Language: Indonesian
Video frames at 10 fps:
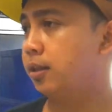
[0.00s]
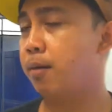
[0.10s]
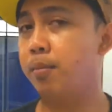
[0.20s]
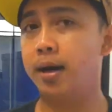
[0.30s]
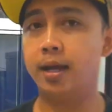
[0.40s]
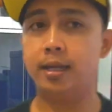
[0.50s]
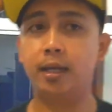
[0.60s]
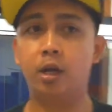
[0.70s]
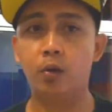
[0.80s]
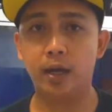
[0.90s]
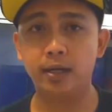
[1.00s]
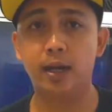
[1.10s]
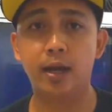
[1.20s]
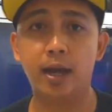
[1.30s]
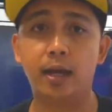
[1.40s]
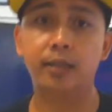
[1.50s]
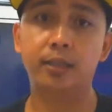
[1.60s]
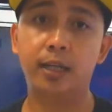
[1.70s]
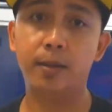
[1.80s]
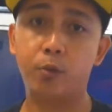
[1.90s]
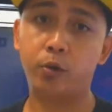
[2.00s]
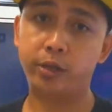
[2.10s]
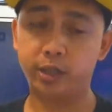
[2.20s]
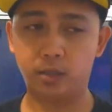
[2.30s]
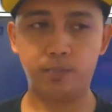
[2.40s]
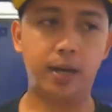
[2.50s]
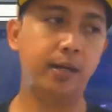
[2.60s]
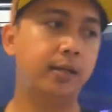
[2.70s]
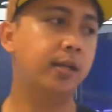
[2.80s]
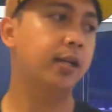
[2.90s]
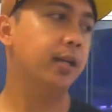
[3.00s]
tambahan ikan lohan yang akan saya progres ke depan